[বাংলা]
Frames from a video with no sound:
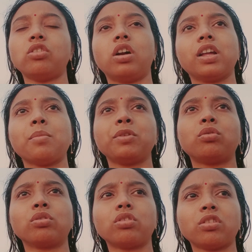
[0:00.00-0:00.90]
ঘরে আমি
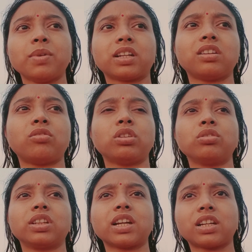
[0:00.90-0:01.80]
কোনো রকম একটা কোথাও
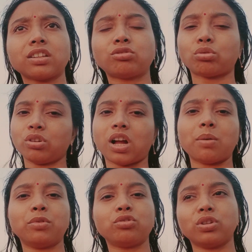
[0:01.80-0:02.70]
থেকে একটা ছোট
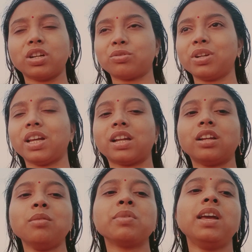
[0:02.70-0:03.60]
কাপড় জোগাড় করে
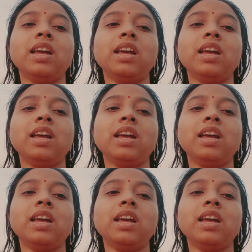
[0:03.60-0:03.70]
আনলাম